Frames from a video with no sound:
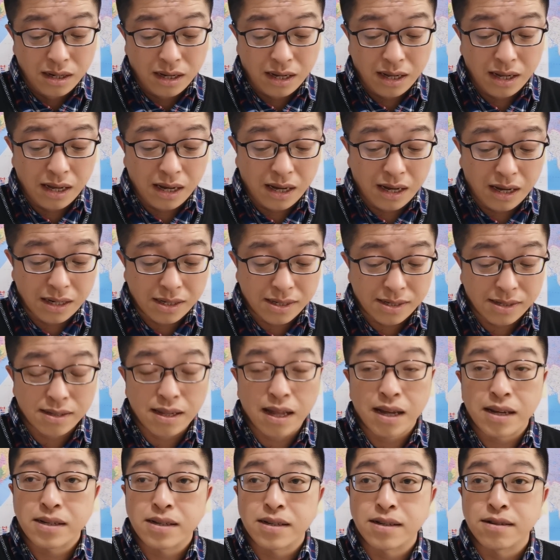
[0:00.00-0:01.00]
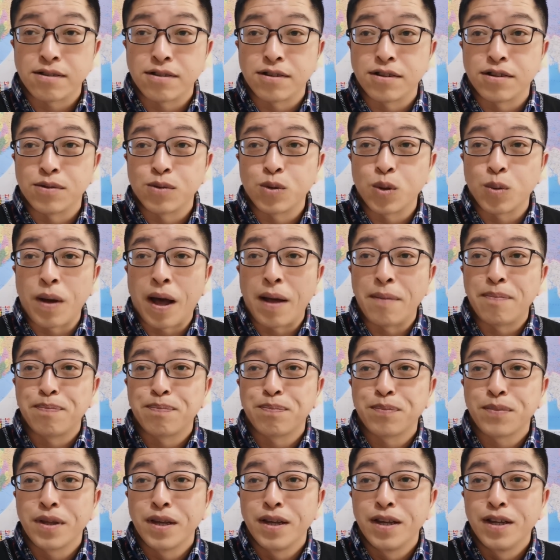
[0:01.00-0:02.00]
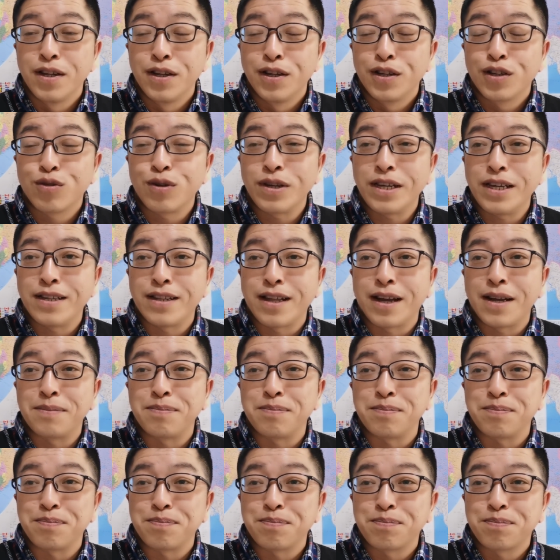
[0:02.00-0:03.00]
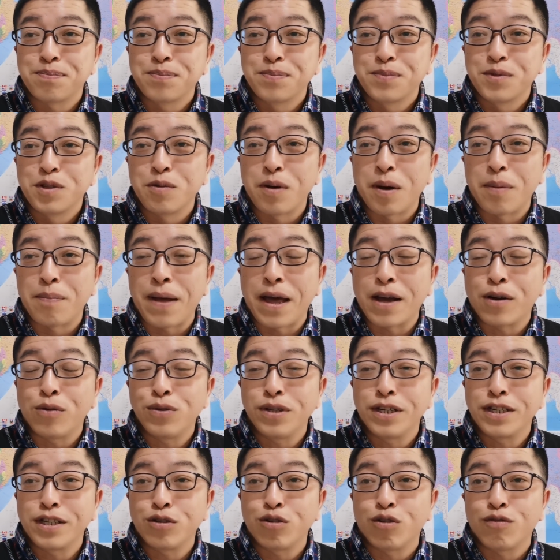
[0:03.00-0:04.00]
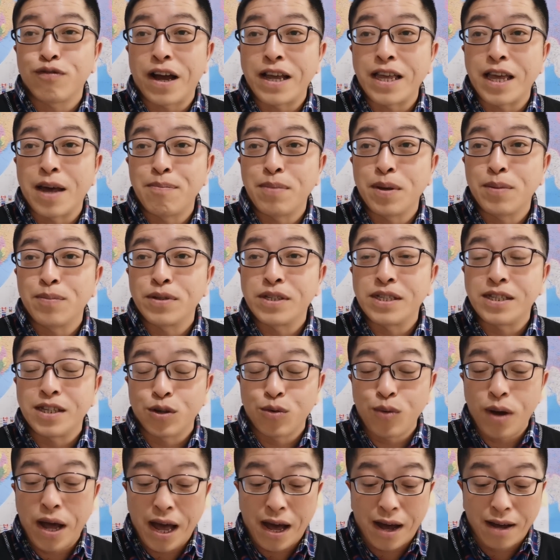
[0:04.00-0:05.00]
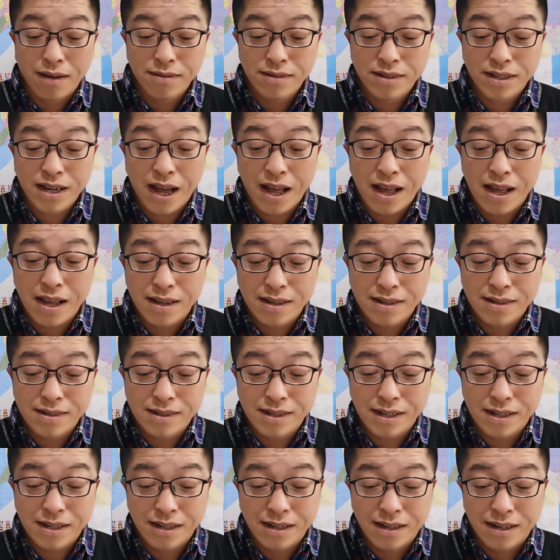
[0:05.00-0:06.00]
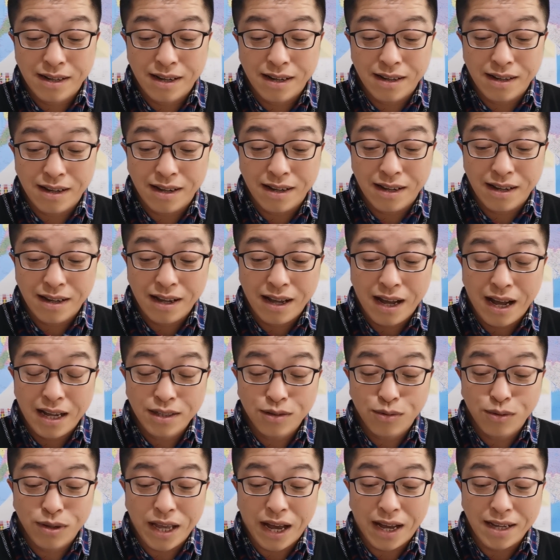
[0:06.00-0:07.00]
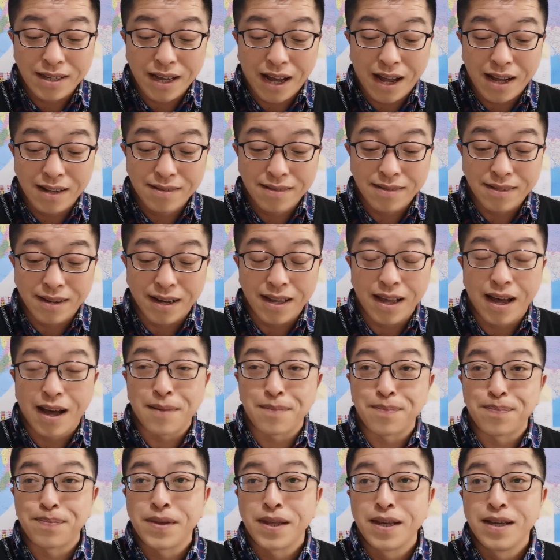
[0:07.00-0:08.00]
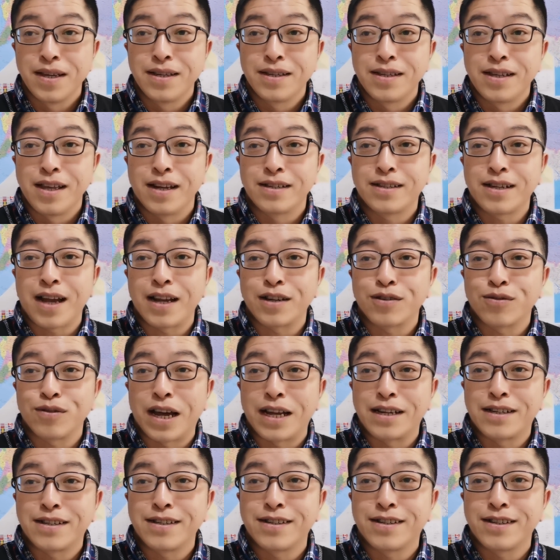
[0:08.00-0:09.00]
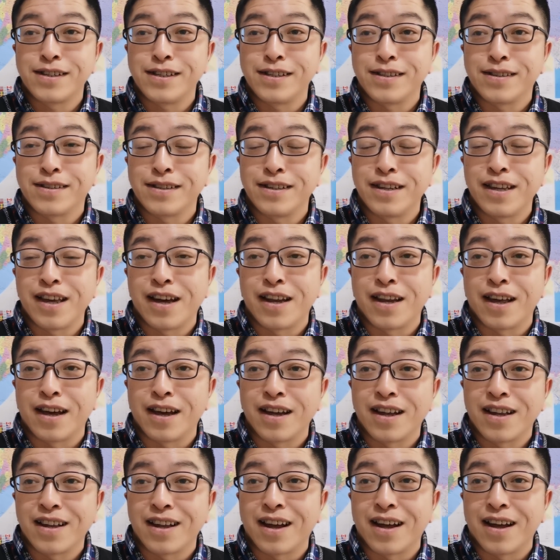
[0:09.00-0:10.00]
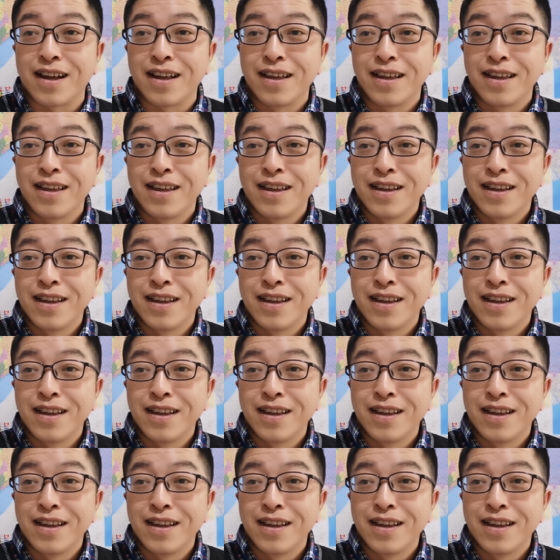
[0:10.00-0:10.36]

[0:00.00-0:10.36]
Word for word: 哎呀，实在是，对吧？所以呢，对吧？白宫的这种发言并不奇怪啊。你看这个安德鲁杨杨安泽呀，也站出来支持以色列了啊，